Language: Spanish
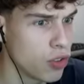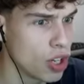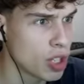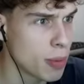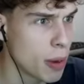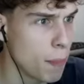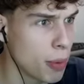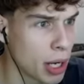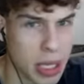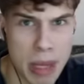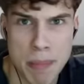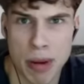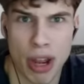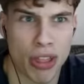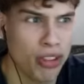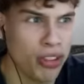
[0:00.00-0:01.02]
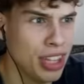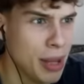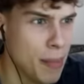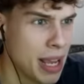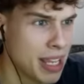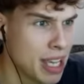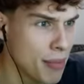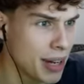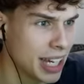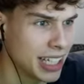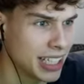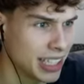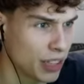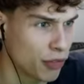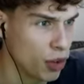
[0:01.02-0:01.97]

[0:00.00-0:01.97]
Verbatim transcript: flores van por aquí ¿Pero a dónde me llevan estas